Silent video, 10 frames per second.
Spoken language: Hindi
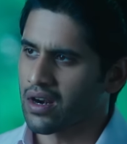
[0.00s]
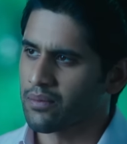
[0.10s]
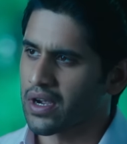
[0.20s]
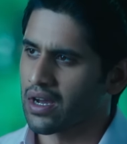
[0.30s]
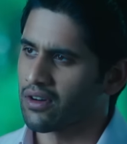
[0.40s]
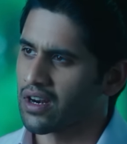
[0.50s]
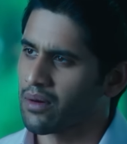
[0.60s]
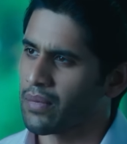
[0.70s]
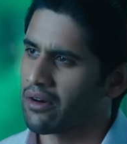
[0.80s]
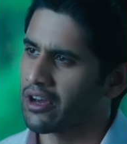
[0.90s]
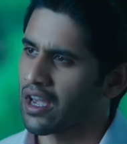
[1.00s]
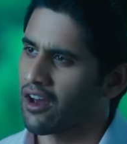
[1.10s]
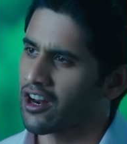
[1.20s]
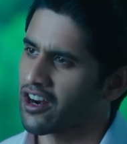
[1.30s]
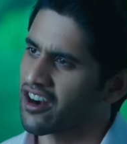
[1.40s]
अगर मामा के सामने
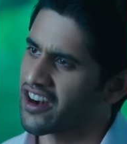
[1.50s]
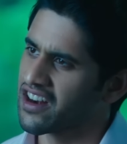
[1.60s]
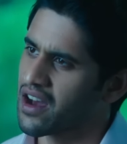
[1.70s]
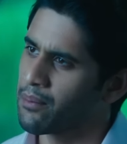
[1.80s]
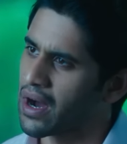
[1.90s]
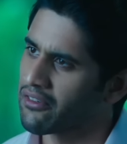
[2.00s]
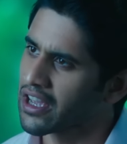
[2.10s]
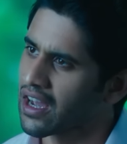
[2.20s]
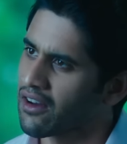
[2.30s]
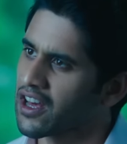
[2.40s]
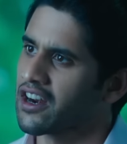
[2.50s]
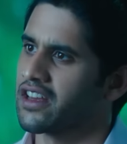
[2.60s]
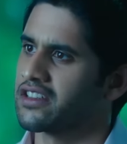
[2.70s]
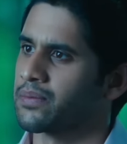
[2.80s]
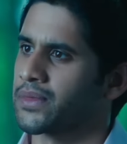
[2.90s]
जिंदगी को भी चुनना पड़े तो मैं मामा को ही